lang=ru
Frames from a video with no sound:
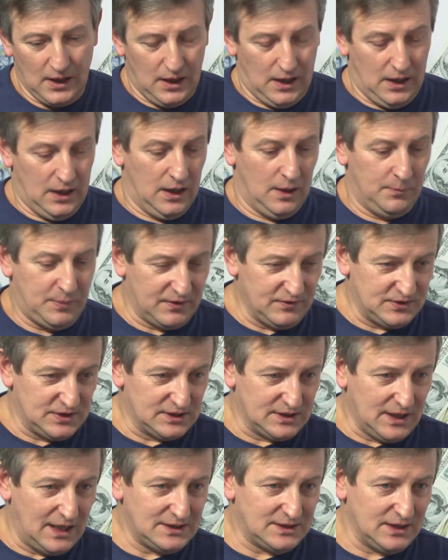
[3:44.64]
Э,
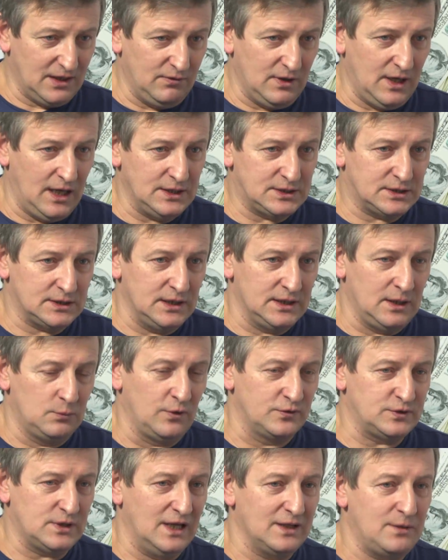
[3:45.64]
приватизация является, на
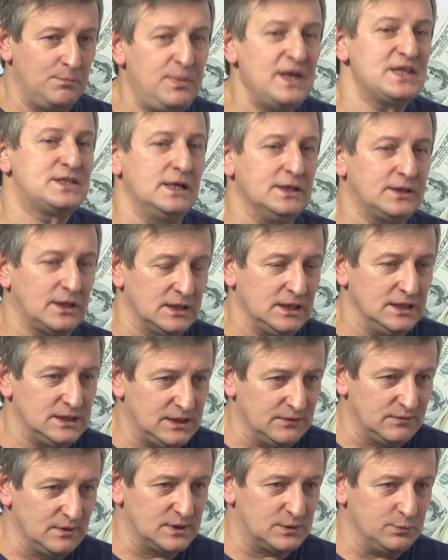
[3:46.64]
мой взгляд,
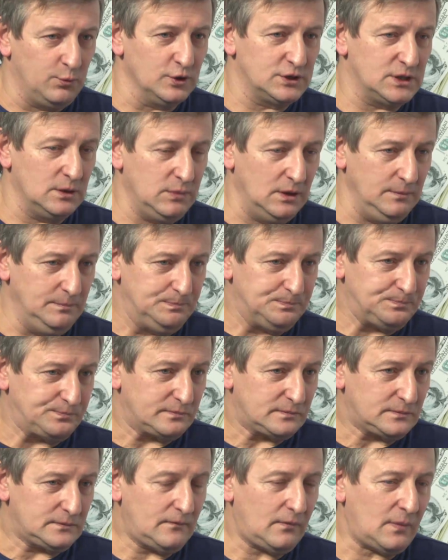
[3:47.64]
безальтернативным способом
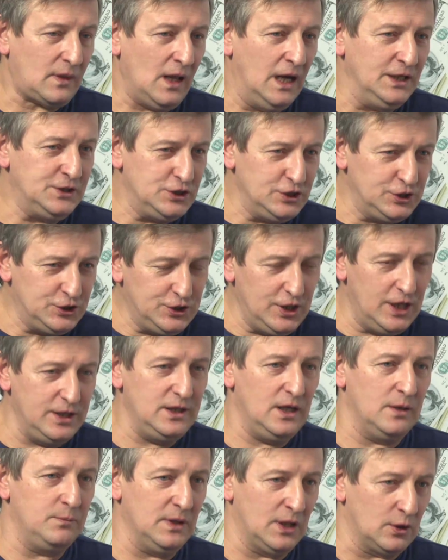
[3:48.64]

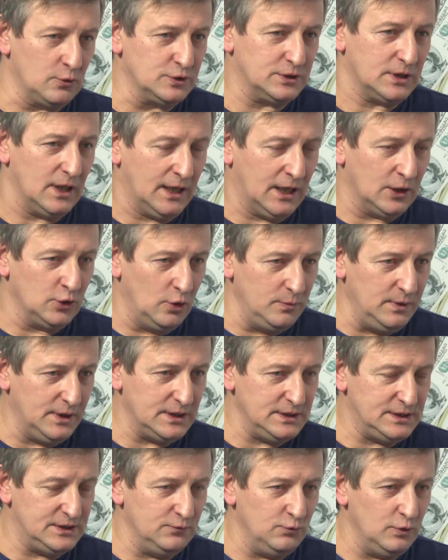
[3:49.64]
очищение белорусской
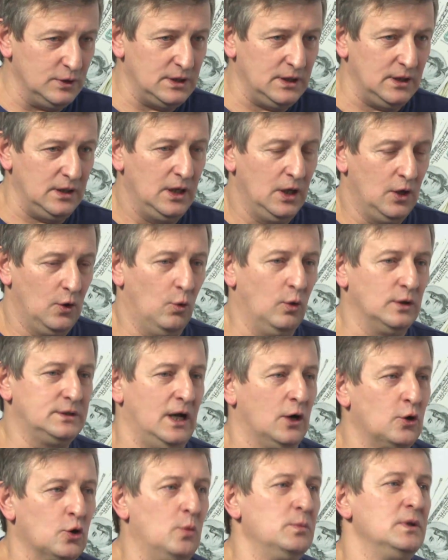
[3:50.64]
экономики сегодня
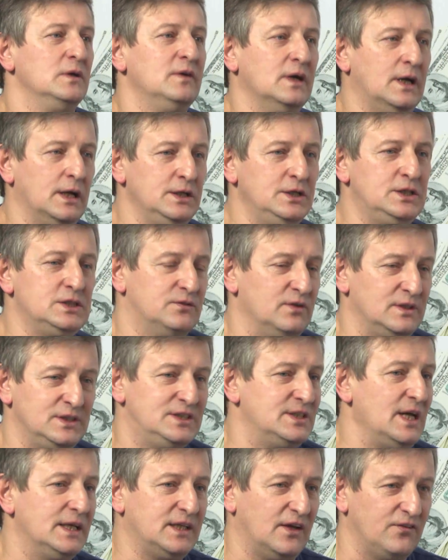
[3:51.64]
от огромного количества
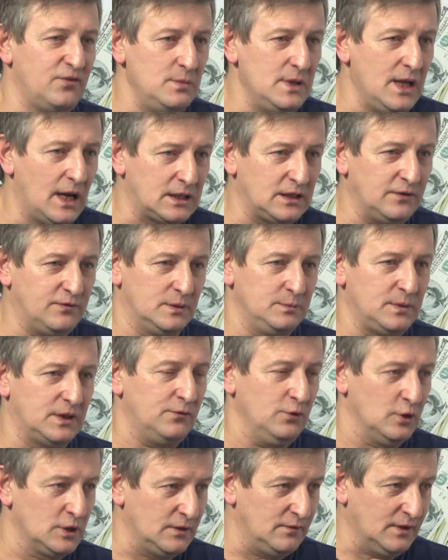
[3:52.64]
десятков миллиардов
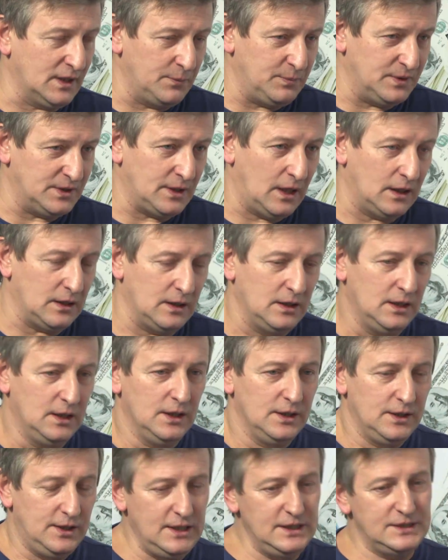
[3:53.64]
отмертвленного капитала.
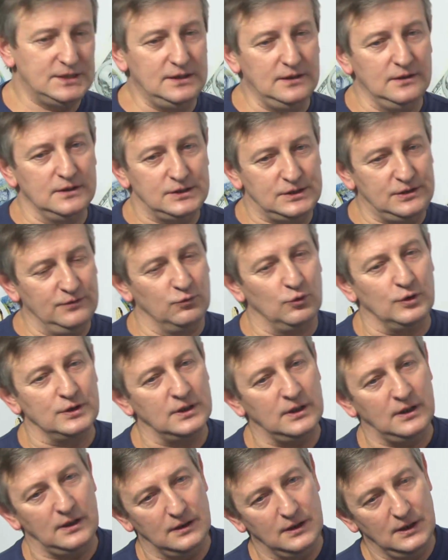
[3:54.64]
Если
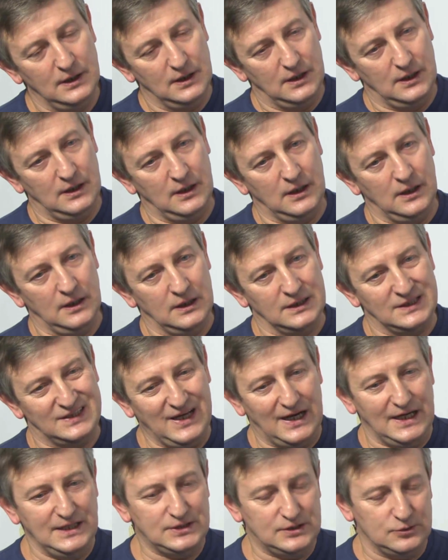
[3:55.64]
сегодня э,
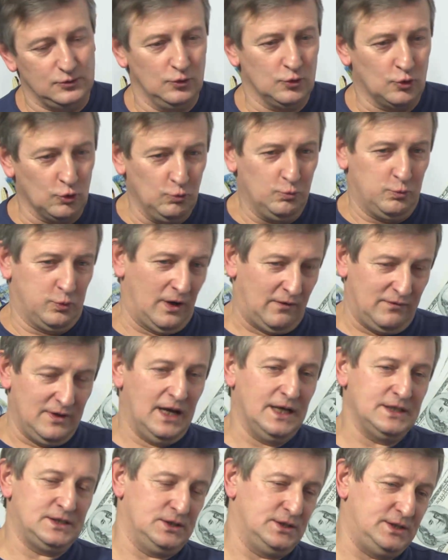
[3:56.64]
дать
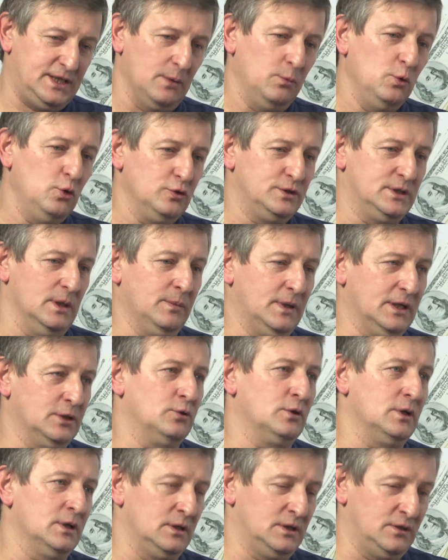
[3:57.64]
управлять тем людям,
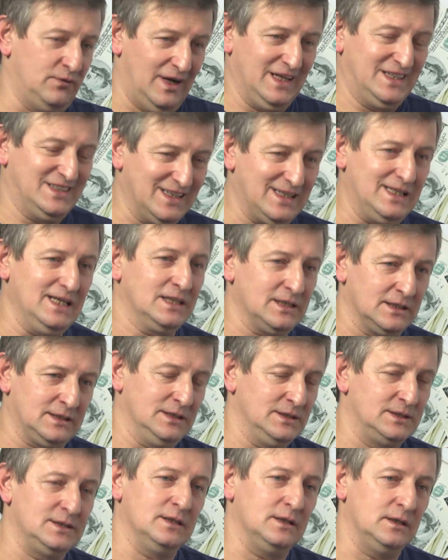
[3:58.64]
которые 20 лет
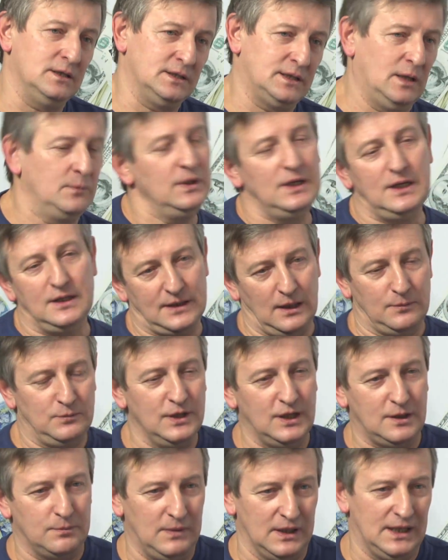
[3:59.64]
это делали, там, или там, их